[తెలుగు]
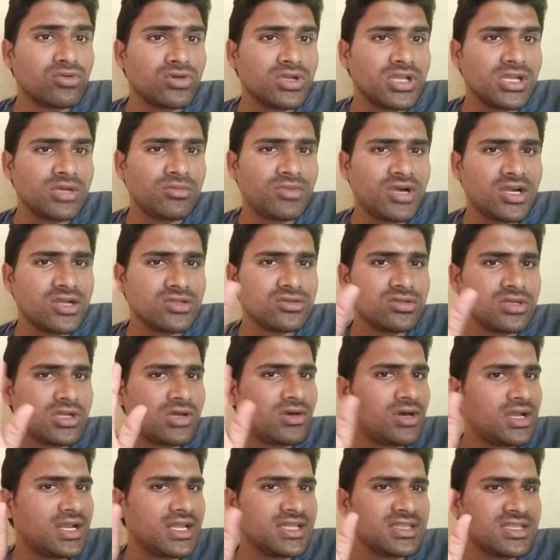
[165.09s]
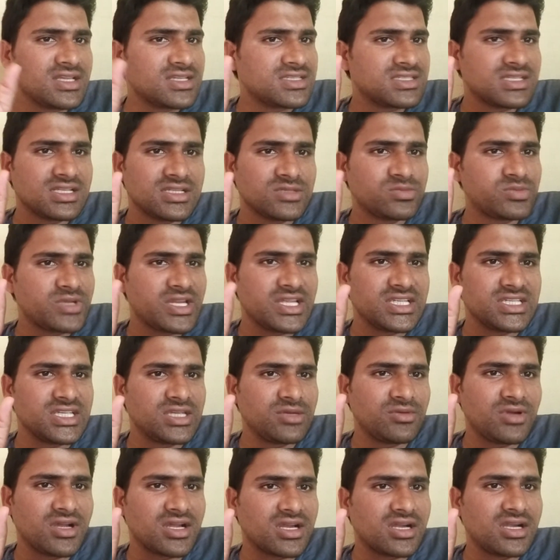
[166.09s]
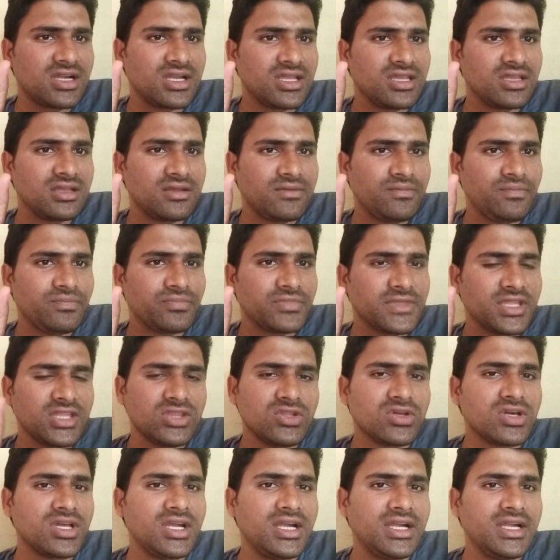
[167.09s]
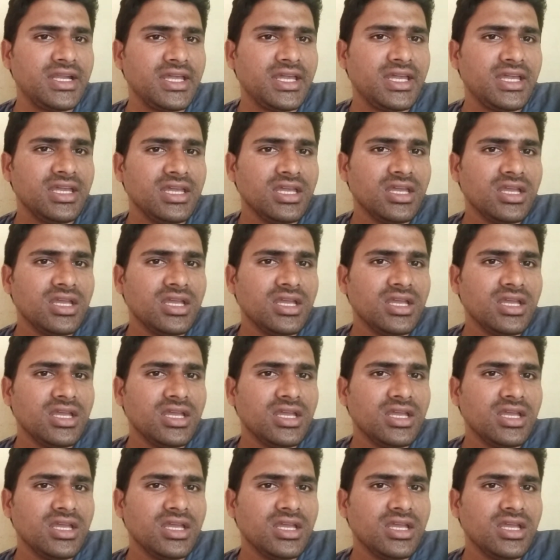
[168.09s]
కొనలు మాడుతున్న వాళ్ళు అయితే అస్సలు స్ప్రే చేయమాకండి ఎందుకనంటే